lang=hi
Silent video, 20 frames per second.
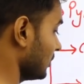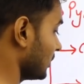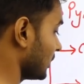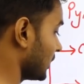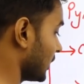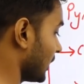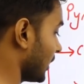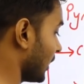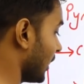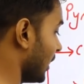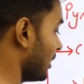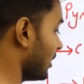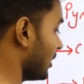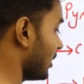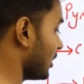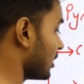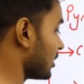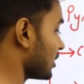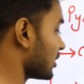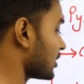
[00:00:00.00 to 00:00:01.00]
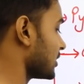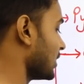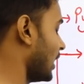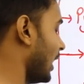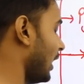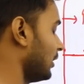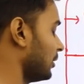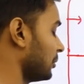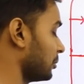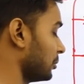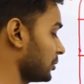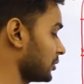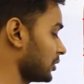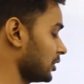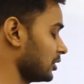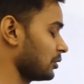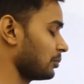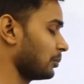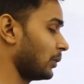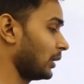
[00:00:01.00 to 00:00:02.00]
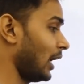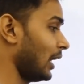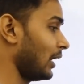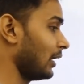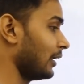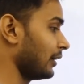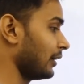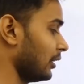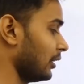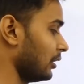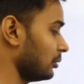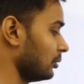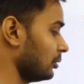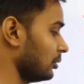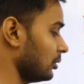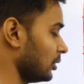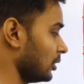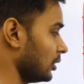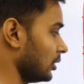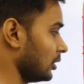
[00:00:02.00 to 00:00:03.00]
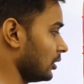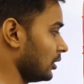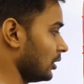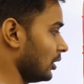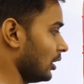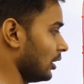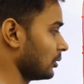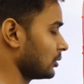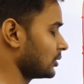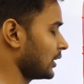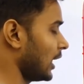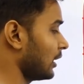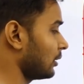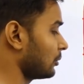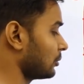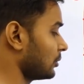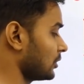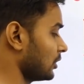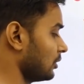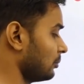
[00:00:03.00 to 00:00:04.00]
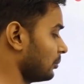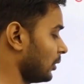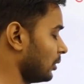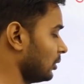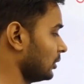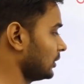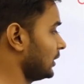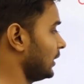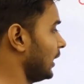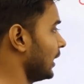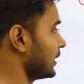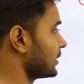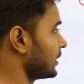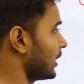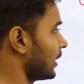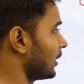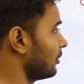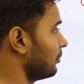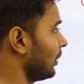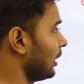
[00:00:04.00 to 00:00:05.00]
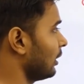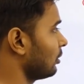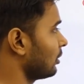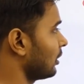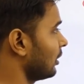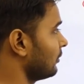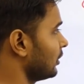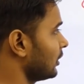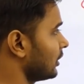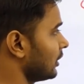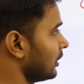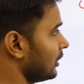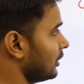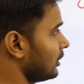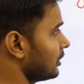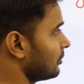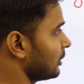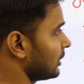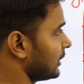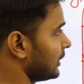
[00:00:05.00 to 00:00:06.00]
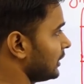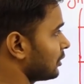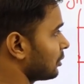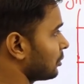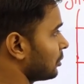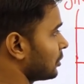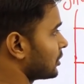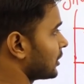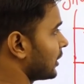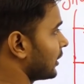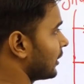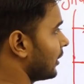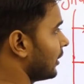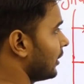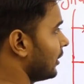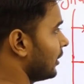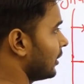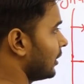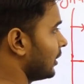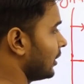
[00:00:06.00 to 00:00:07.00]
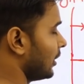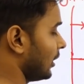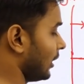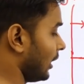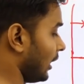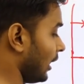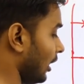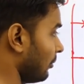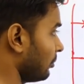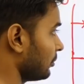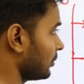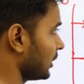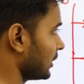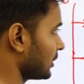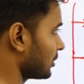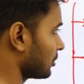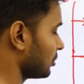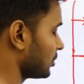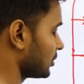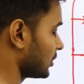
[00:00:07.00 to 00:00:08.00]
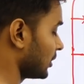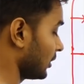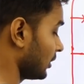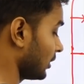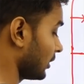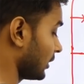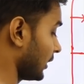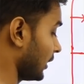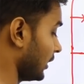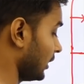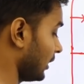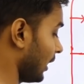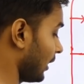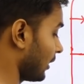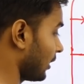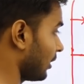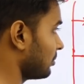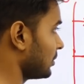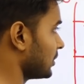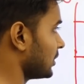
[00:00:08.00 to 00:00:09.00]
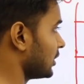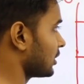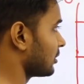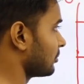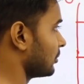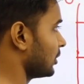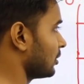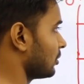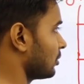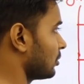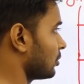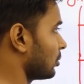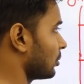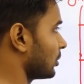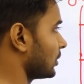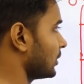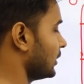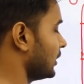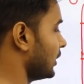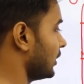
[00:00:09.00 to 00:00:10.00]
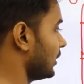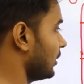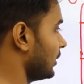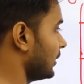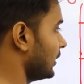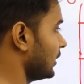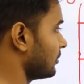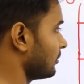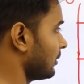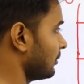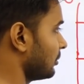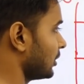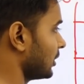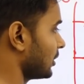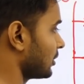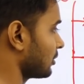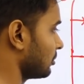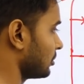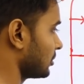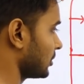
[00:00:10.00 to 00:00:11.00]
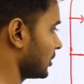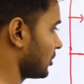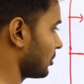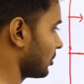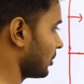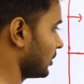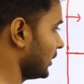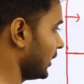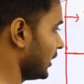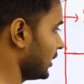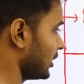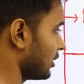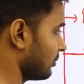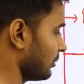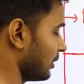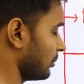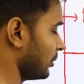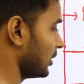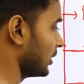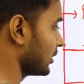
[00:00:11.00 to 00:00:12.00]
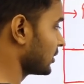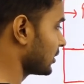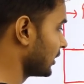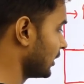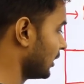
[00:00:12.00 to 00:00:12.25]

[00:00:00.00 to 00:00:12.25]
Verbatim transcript: कितना साठ क्वेश्चन बना ले हो और साठ क्वेश्चन बहुत ही आसान है मान लो इसमें तीस क्वेश्चन है आप 10 क्वेश्चन कठिन आ रहा है फिजिक्स में छोड़ दिए इसमें भी 10 क्वेश्चन छोड़ दिए इसमें भी 10